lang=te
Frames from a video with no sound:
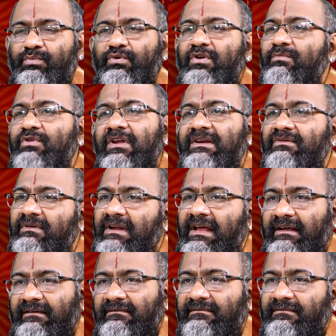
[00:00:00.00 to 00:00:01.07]
త్రిపురములని
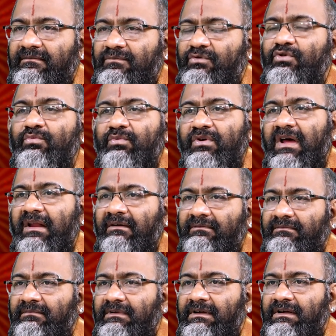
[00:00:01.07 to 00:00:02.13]
ఉన్నాయి మూడు పురాలు
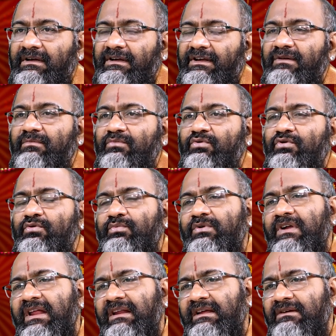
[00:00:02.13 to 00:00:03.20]
ఈ మూడు
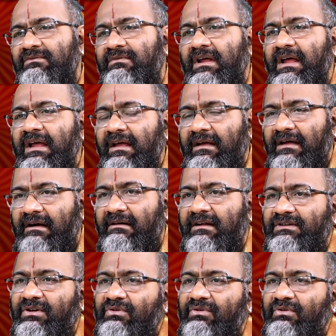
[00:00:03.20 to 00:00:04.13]
పురాలకి కూడా ఆవిడ